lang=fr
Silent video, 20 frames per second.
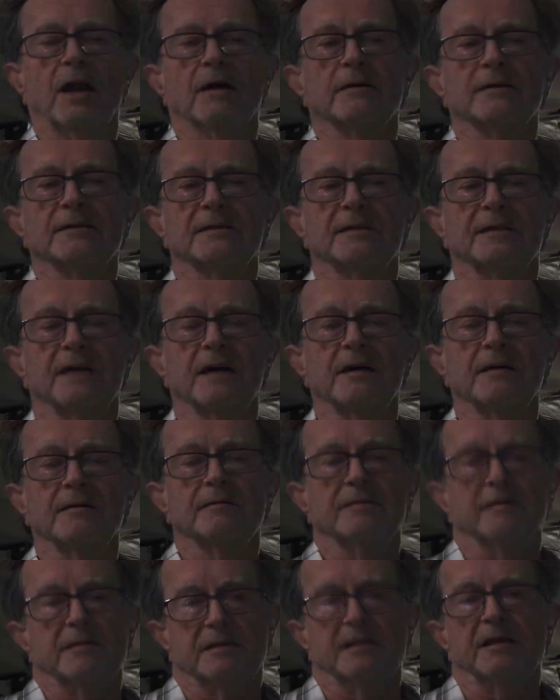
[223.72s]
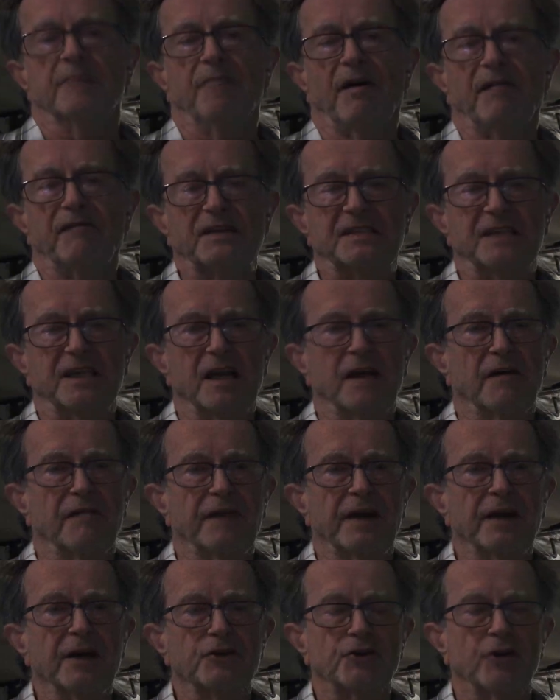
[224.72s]
ça, c'est pas facile à
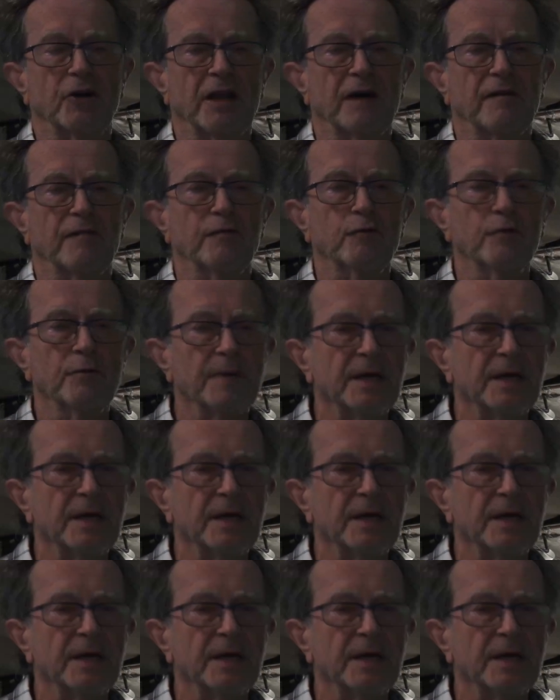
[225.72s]
faire, je l'avoue,